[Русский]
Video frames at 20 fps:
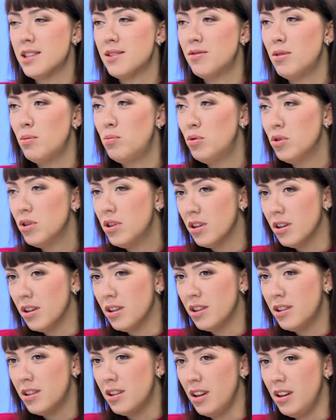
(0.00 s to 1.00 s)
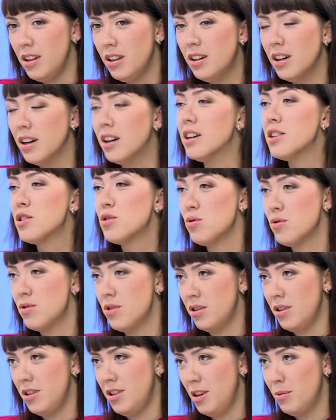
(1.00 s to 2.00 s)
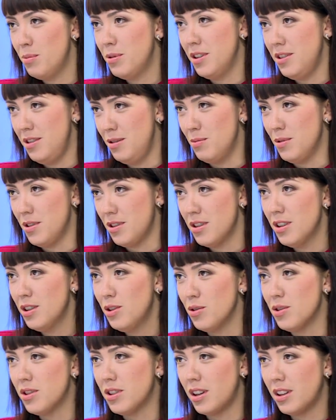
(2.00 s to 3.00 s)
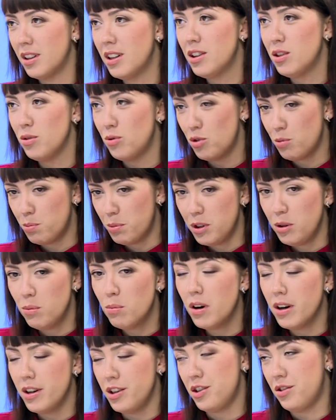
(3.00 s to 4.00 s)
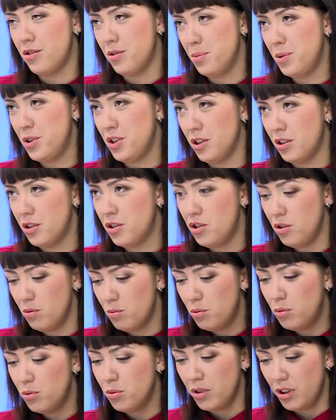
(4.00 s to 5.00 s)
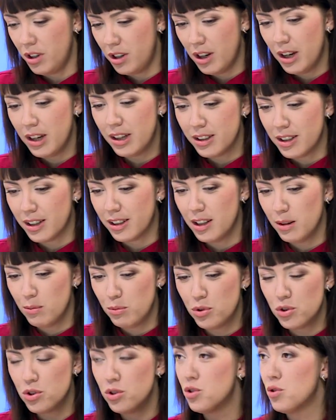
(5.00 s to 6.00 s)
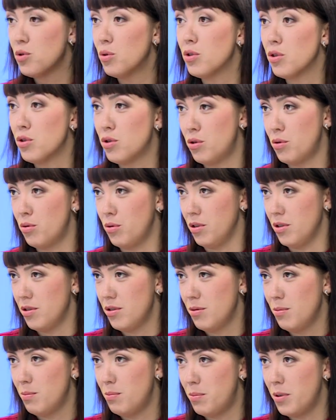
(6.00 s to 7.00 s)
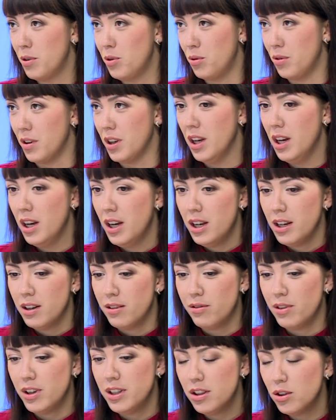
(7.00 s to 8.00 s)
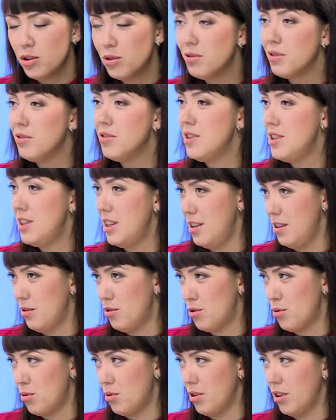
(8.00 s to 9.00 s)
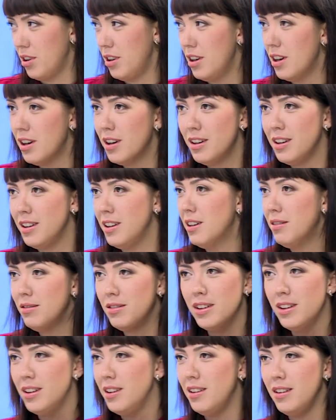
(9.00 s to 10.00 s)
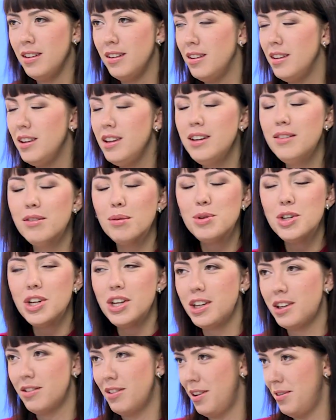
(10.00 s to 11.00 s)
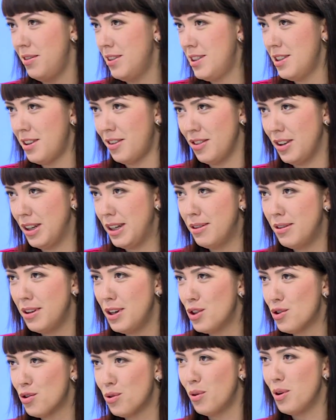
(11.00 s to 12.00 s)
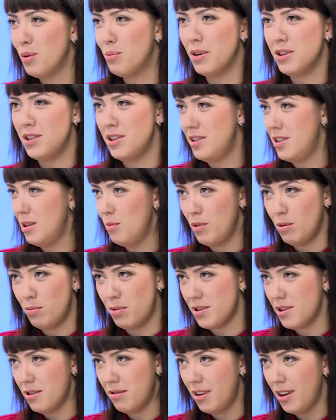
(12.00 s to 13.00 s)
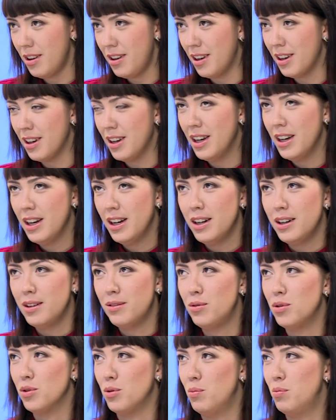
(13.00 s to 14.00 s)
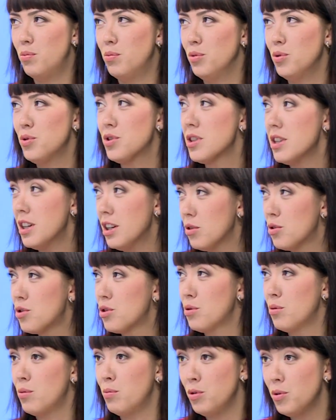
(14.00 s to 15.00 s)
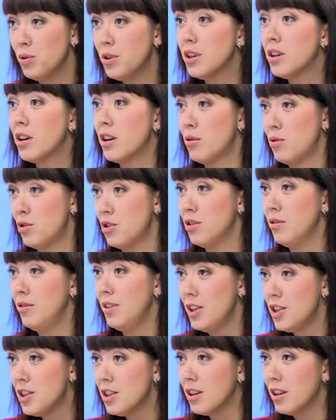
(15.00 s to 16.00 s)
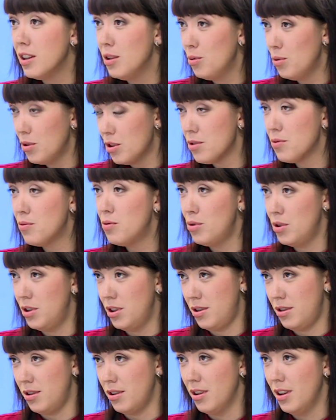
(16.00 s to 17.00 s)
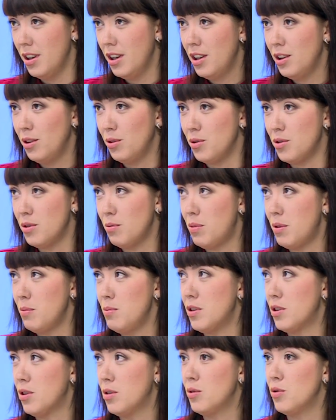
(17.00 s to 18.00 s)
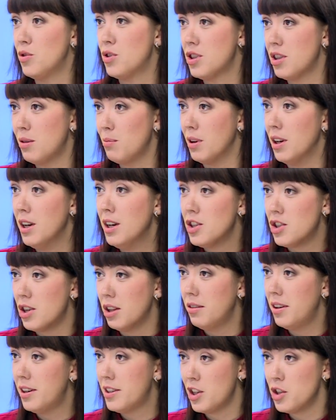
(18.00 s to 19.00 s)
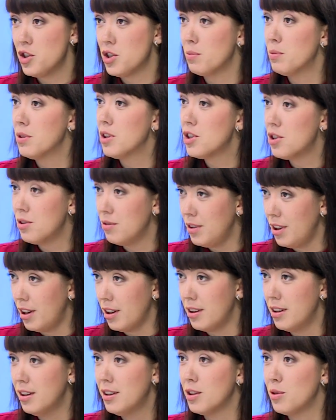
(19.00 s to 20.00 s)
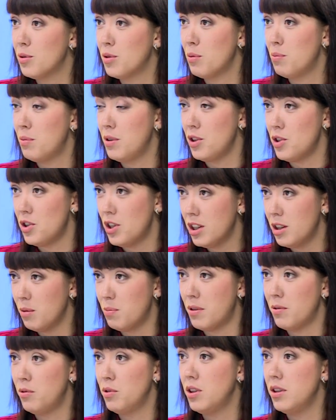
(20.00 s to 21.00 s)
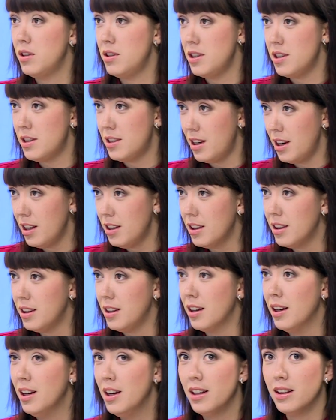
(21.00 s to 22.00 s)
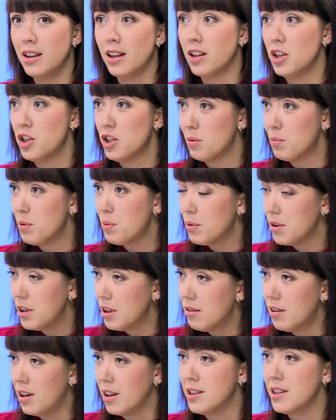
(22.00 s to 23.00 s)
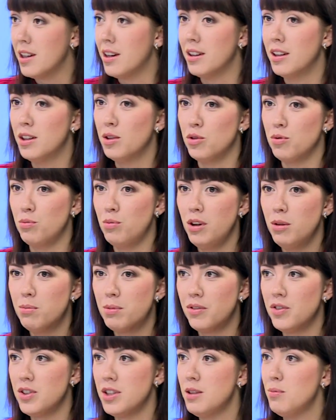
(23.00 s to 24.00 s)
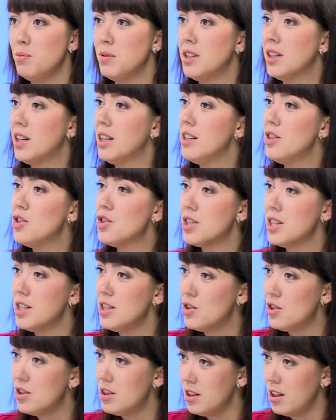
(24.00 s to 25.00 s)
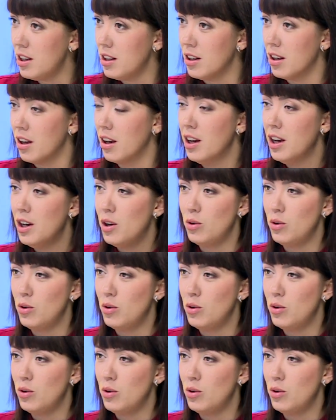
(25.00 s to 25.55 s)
Свобода – это некая осознанная необходимость. Да? То есть, когда ты уже понимаешь вообще, к чему и как, тогда можно что-то строить по новой. Это нововведение в школах. Я явно не вообще не квалифицирована говорить что-либо о системе образования, вот. но знаю, что многие хорошие вещи, они у нас вводятся. То есть, например, тот же самый Шалва Александрович Аманашвили, да, который приезжает и проводит здесь тренинги для наших преподавателей. Да, то есть были проведены педагогические чтения.